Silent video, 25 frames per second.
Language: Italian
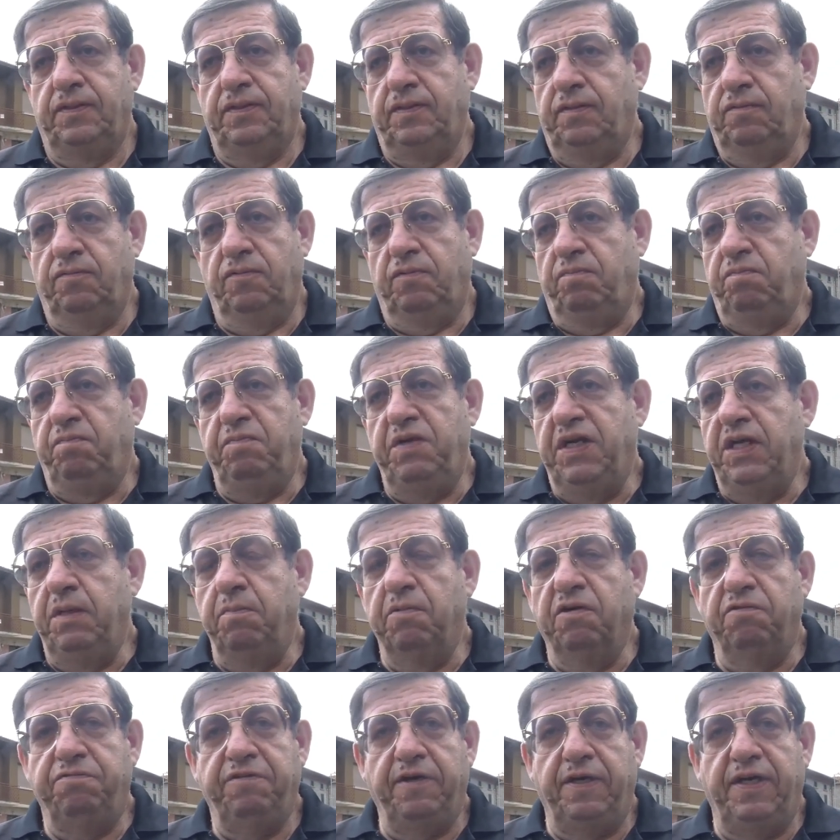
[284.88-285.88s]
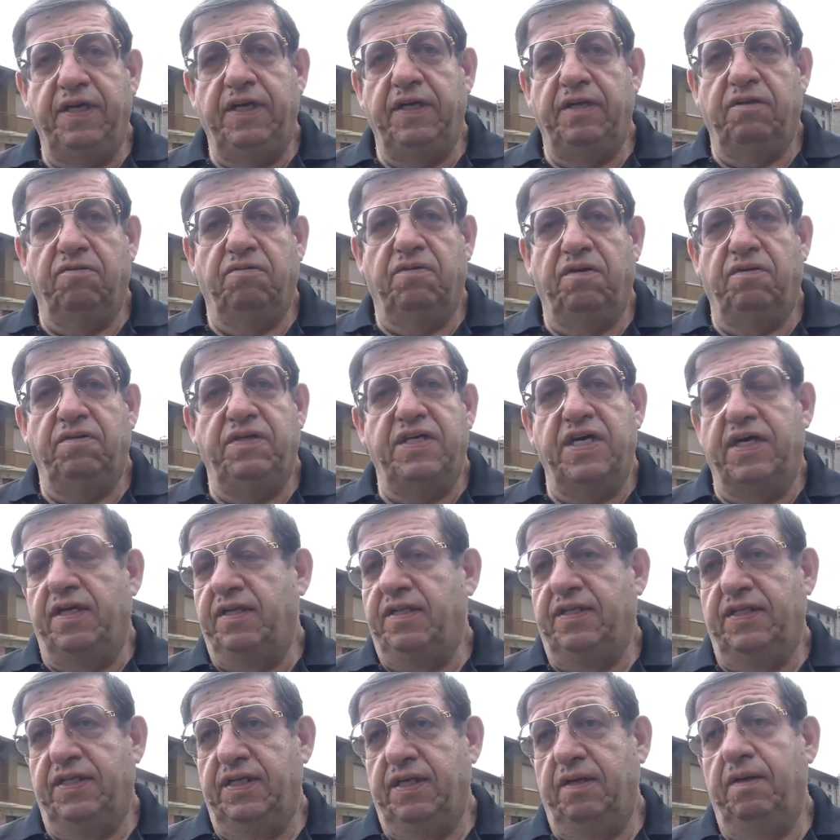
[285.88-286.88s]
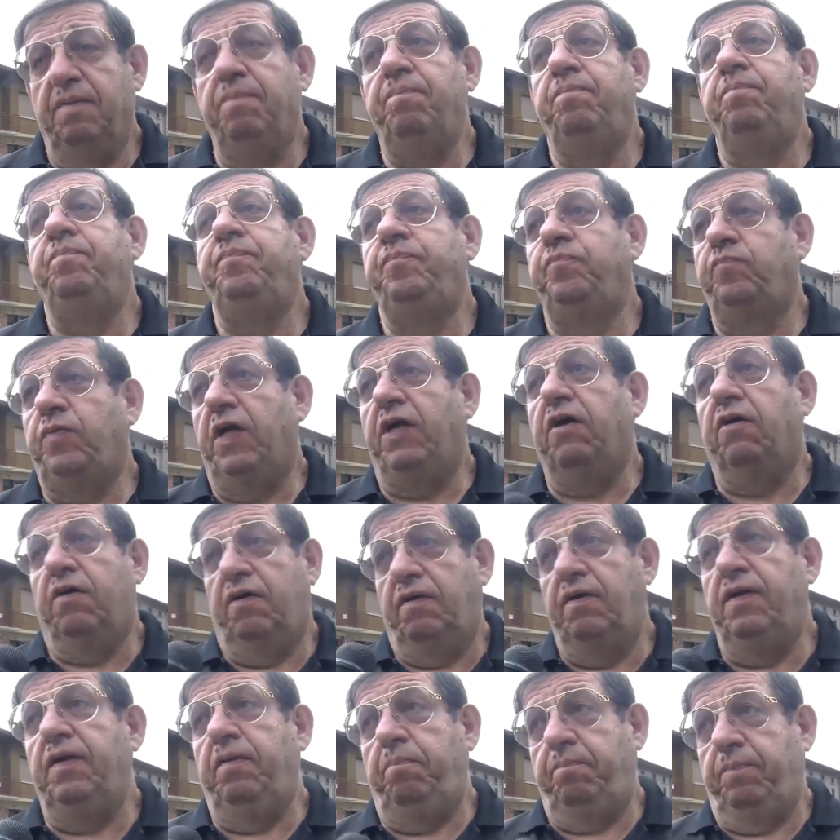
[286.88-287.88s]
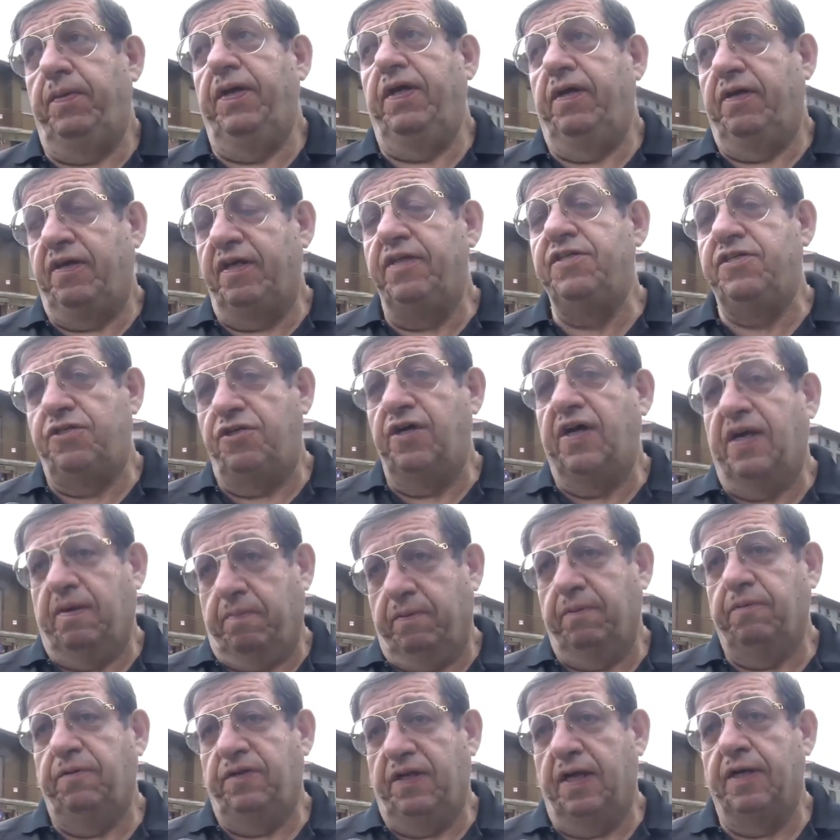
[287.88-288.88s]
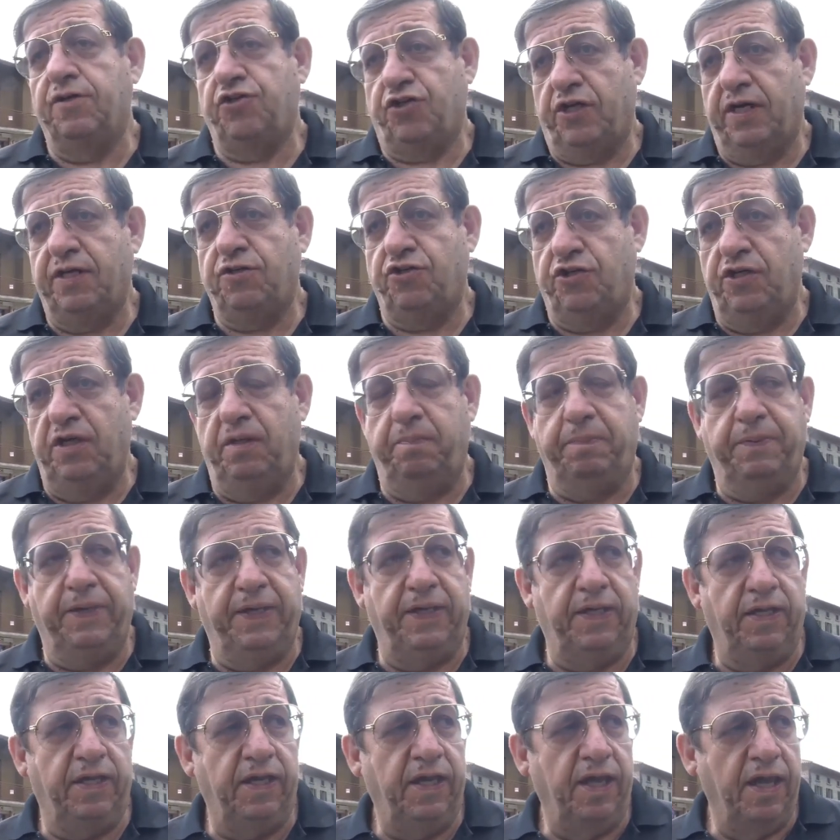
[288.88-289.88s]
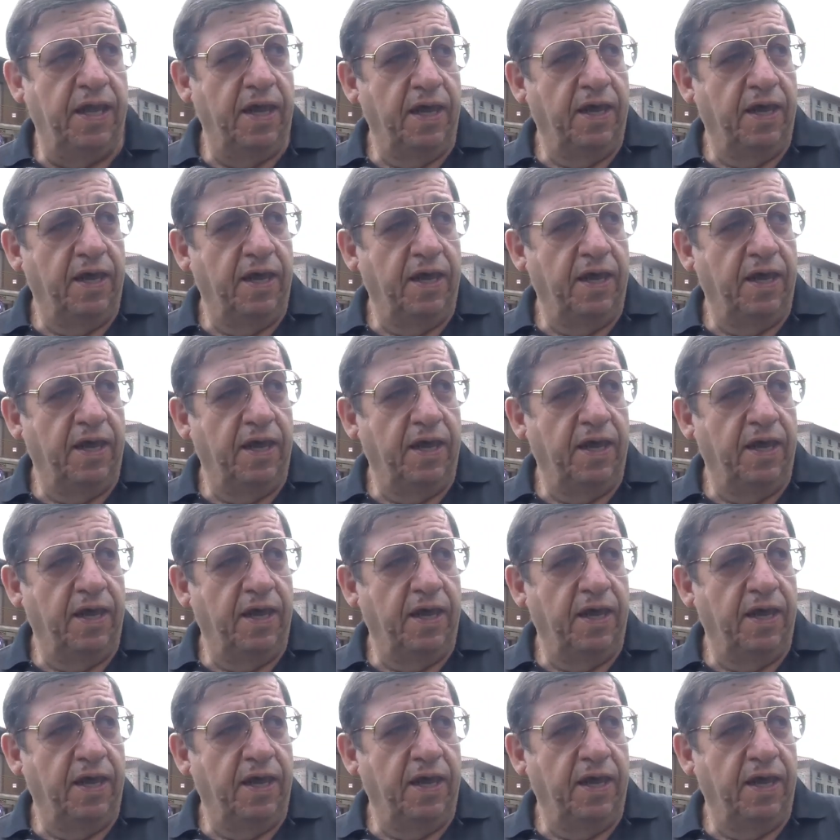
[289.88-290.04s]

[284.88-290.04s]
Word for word: un minimo ferito, niente però il, il, rischio era proprio di lasciarci le penne.